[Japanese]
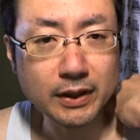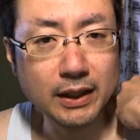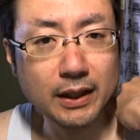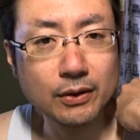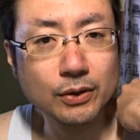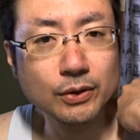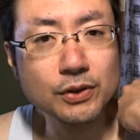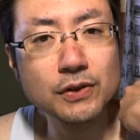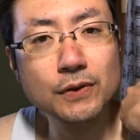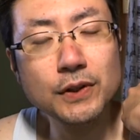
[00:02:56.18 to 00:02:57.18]
えー、今
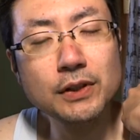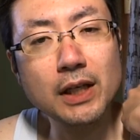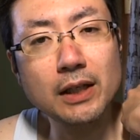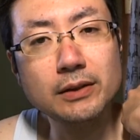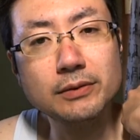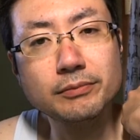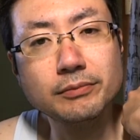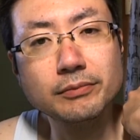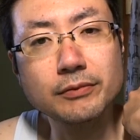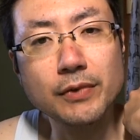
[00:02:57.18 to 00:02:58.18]
年の冬で
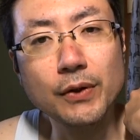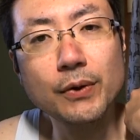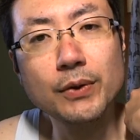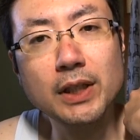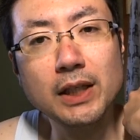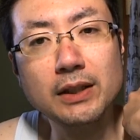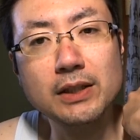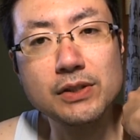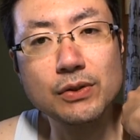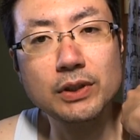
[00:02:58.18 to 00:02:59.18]
療養に入って
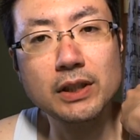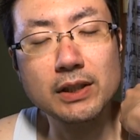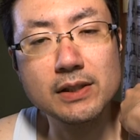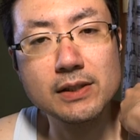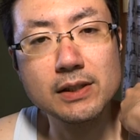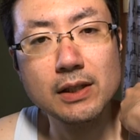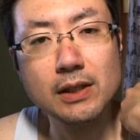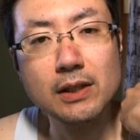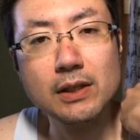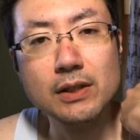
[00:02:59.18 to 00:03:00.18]
15年です
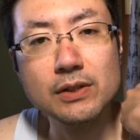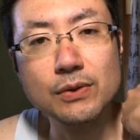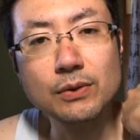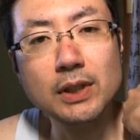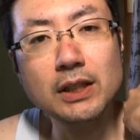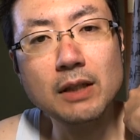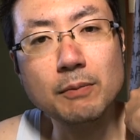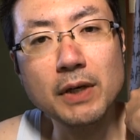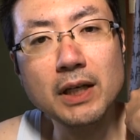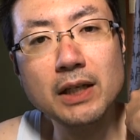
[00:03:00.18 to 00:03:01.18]
その間
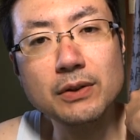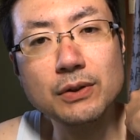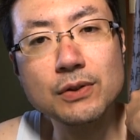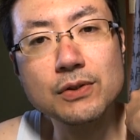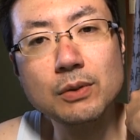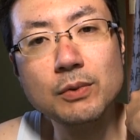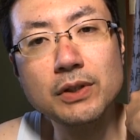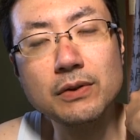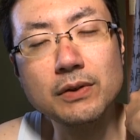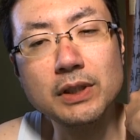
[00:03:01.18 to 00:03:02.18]
バカの一つ
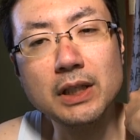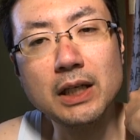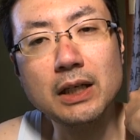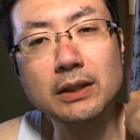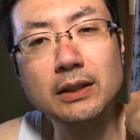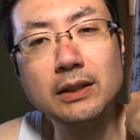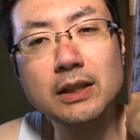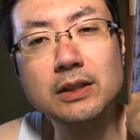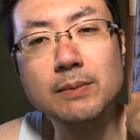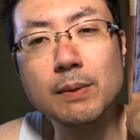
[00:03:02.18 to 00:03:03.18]
覚えのように温か
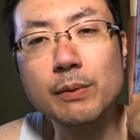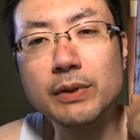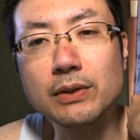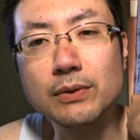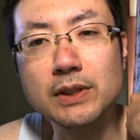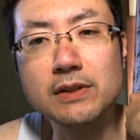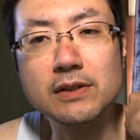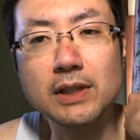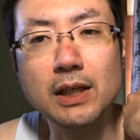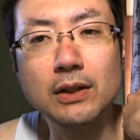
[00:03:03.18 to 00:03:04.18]
く見守れと言い
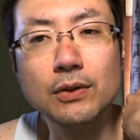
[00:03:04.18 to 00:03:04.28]
続け